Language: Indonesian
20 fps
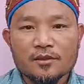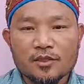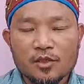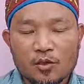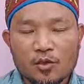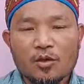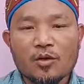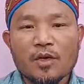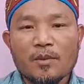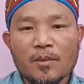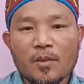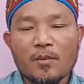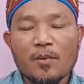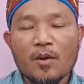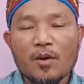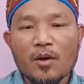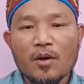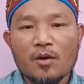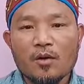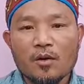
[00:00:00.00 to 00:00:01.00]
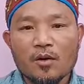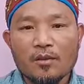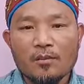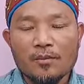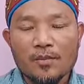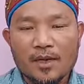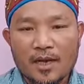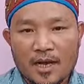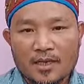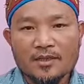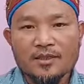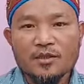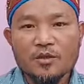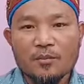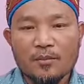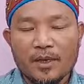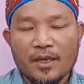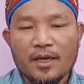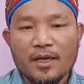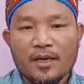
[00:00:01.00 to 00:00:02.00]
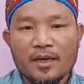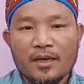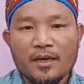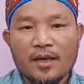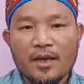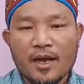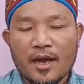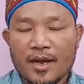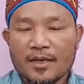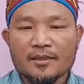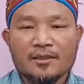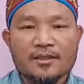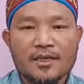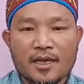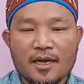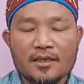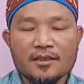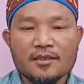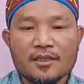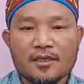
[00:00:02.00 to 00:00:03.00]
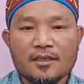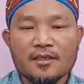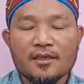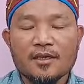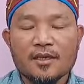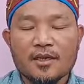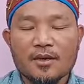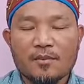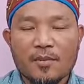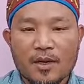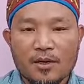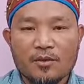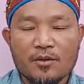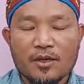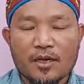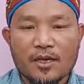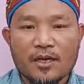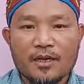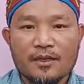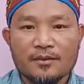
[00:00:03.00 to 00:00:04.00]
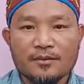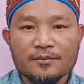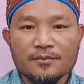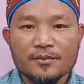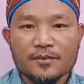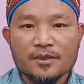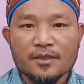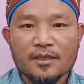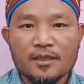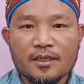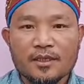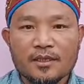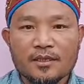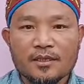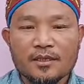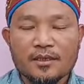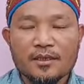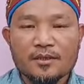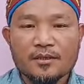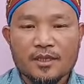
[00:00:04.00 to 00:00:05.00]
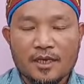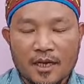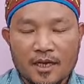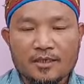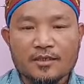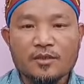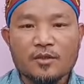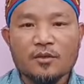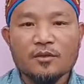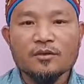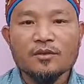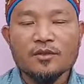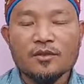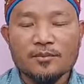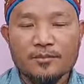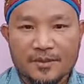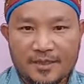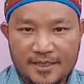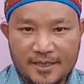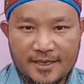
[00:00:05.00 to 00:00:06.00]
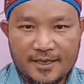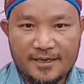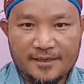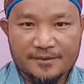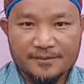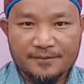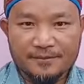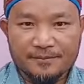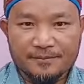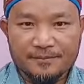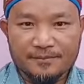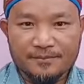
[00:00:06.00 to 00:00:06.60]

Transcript: sururum po makangchi umbana han sakantian pakorana sakantikon mutela.